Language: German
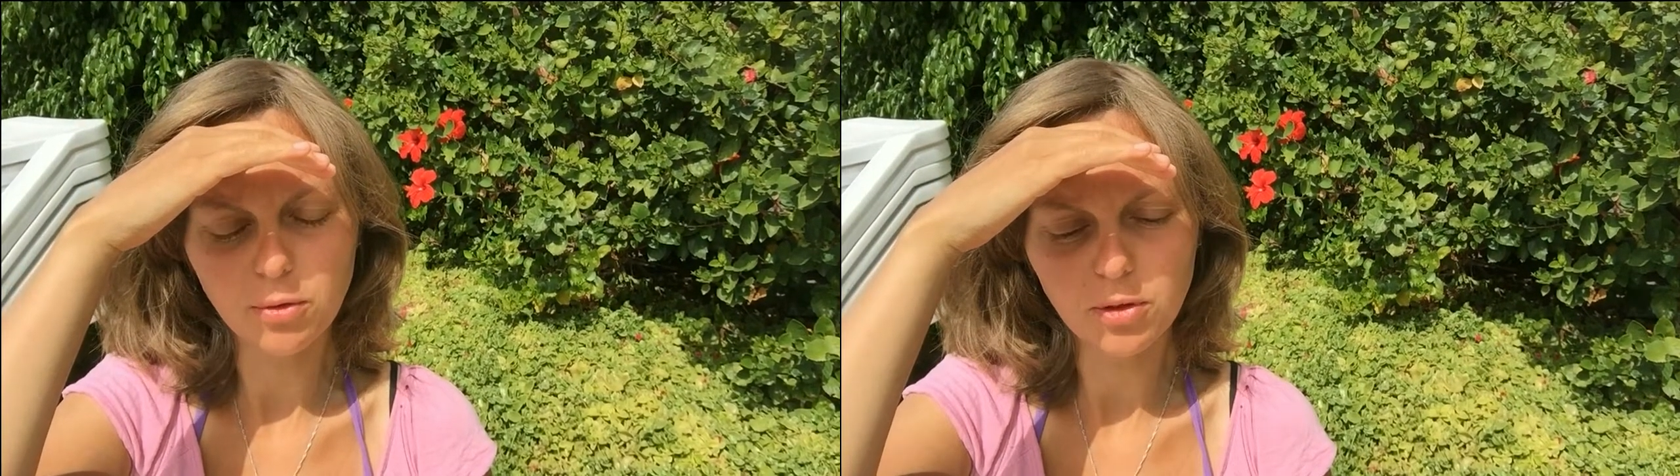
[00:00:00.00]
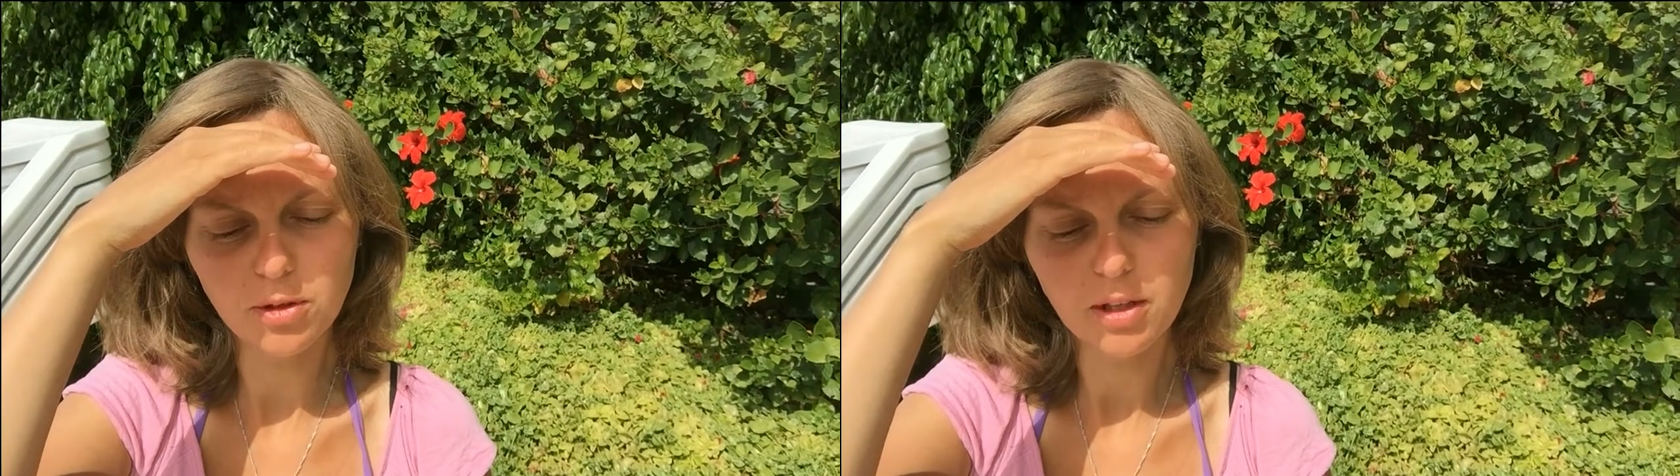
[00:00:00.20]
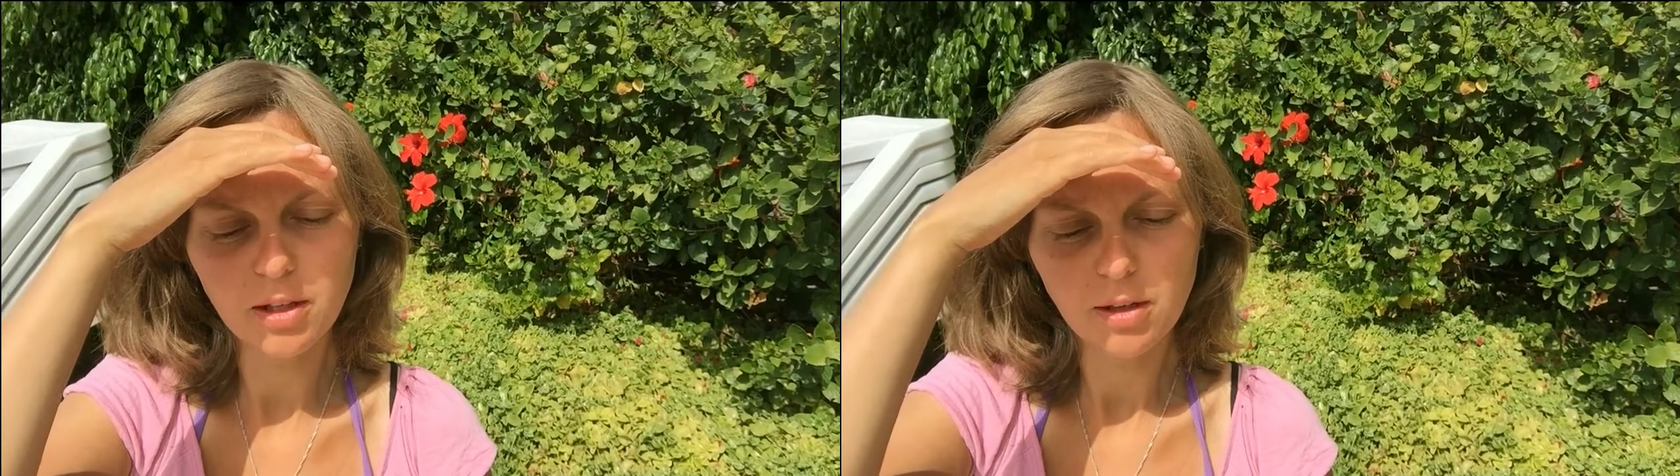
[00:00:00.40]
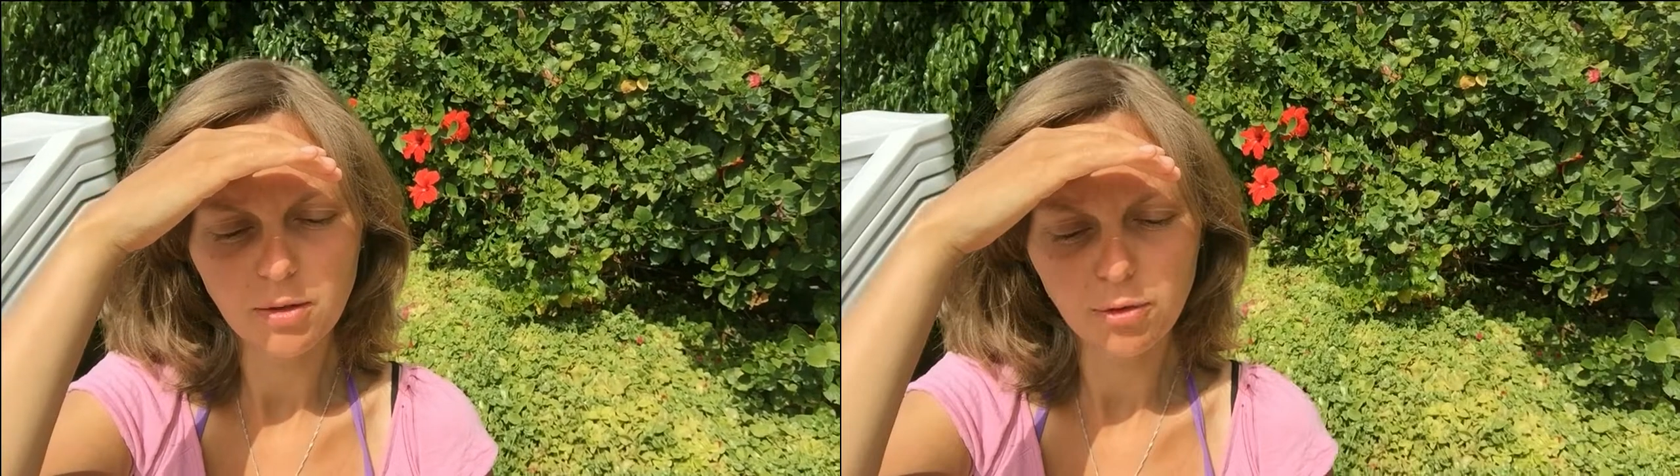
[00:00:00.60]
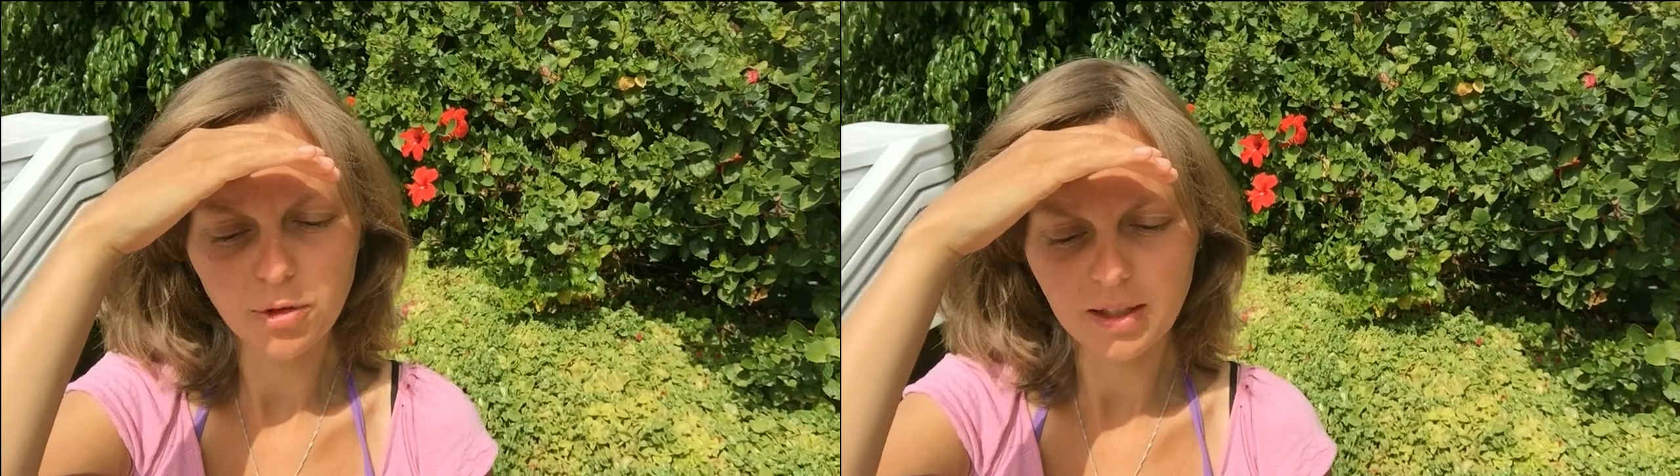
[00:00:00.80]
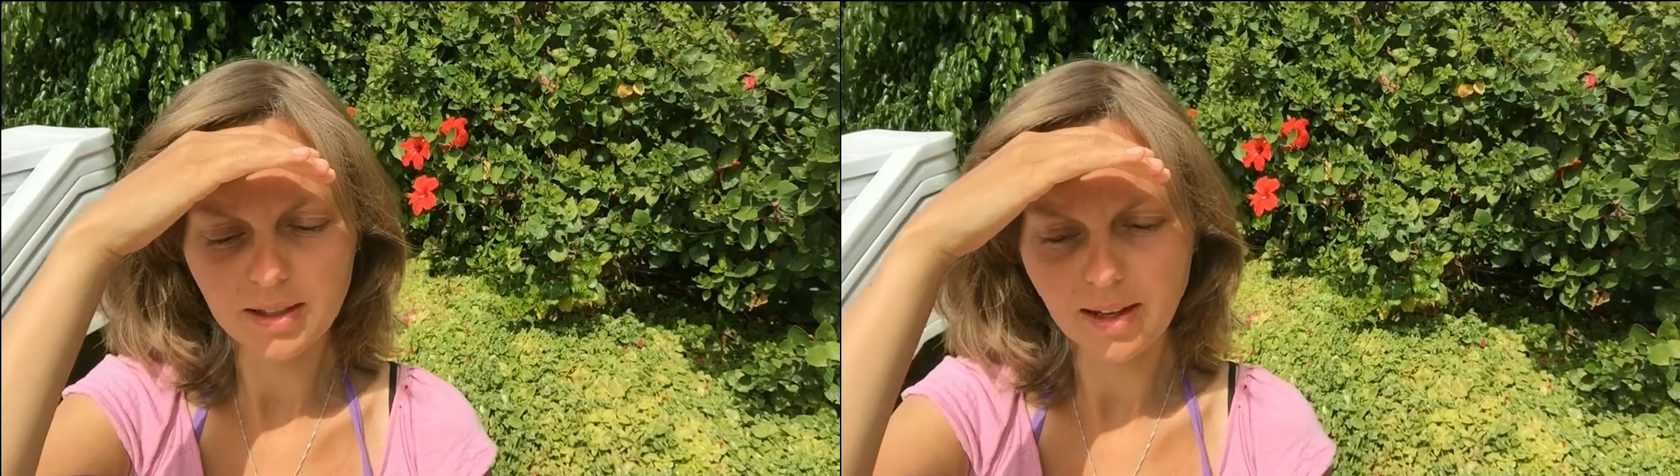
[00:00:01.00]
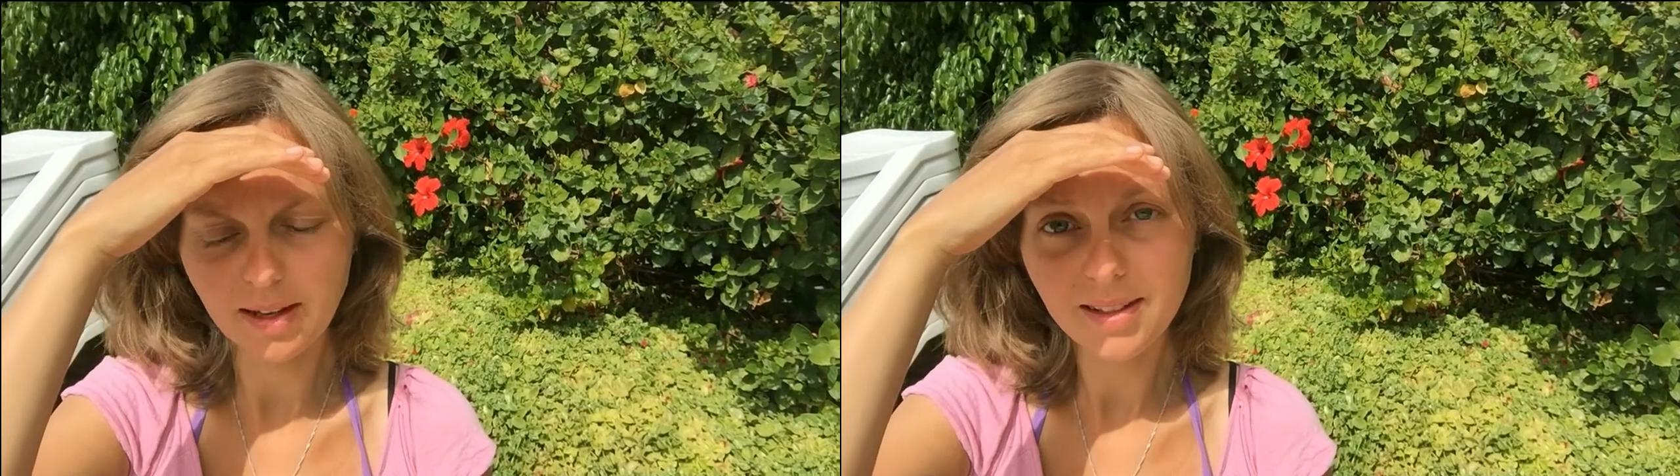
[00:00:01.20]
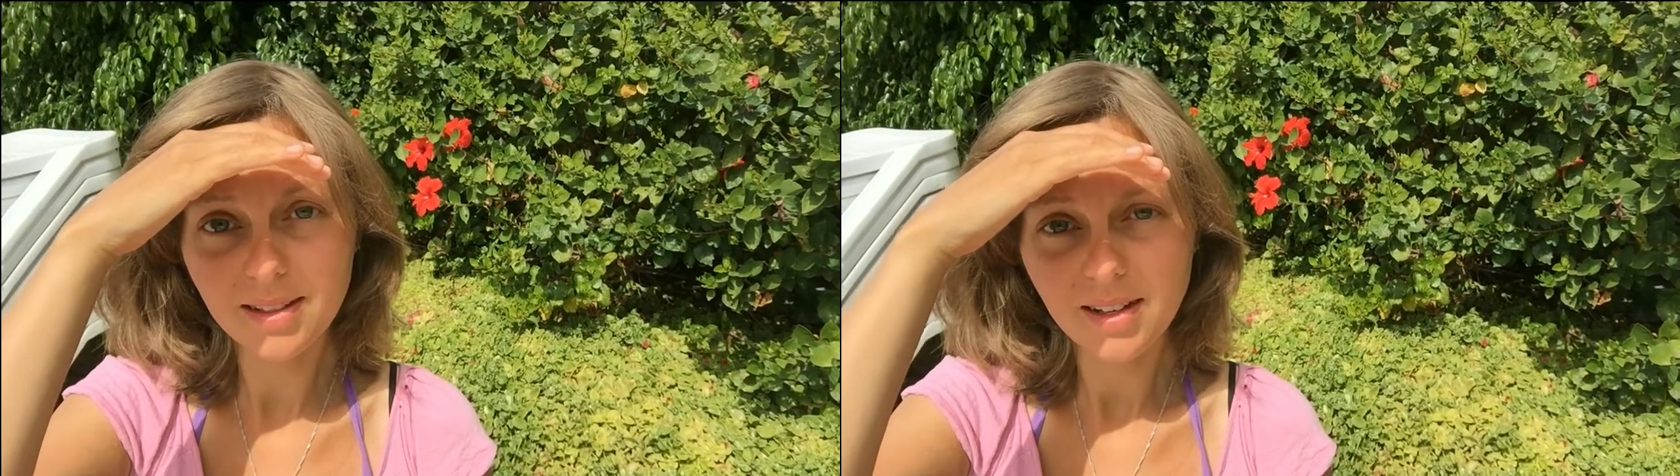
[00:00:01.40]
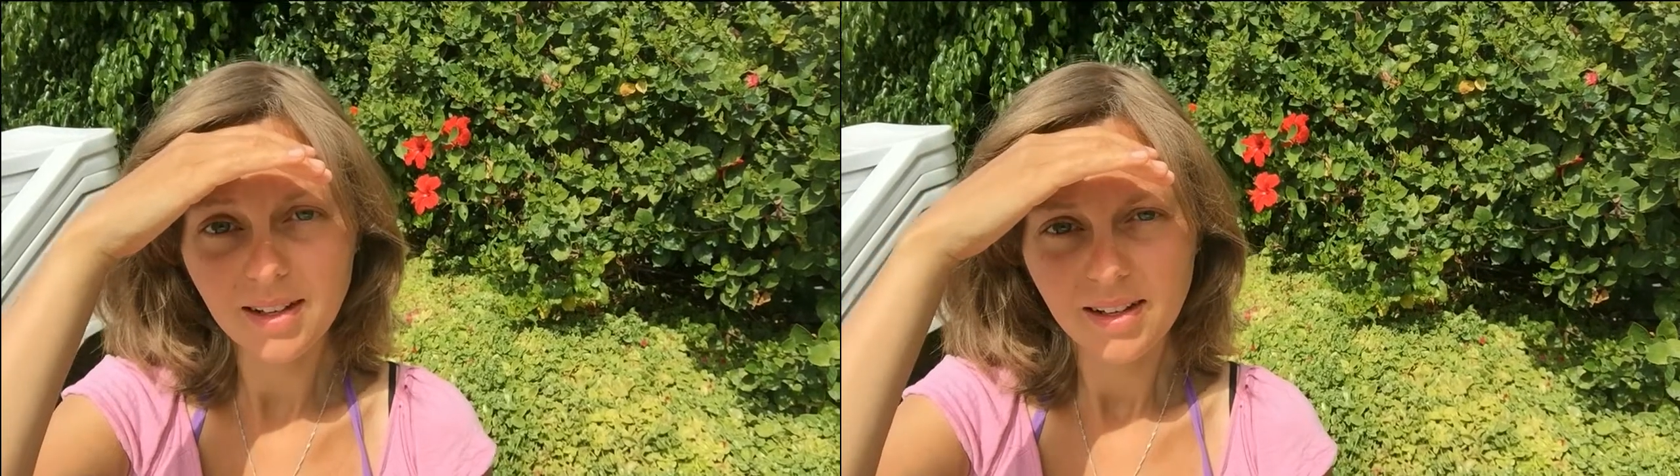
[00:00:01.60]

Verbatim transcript: würde von der Zeit.